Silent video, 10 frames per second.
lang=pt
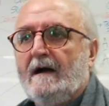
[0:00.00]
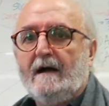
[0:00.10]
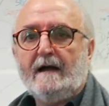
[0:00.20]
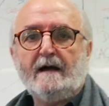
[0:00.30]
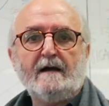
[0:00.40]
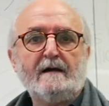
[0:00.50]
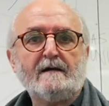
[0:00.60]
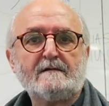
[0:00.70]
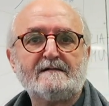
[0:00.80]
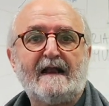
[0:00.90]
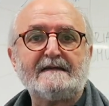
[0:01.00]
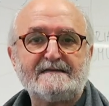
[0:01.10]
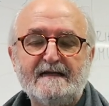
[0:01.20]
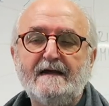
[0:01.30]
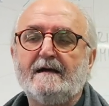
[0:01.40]
ah, ah,
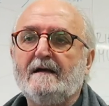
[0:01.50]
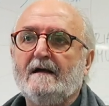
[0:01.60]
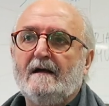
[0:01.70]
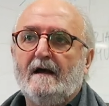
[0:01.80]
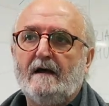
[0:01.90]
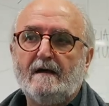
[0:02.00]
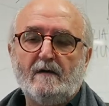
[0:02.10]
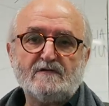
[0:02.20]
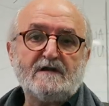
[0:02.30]
trazer uh,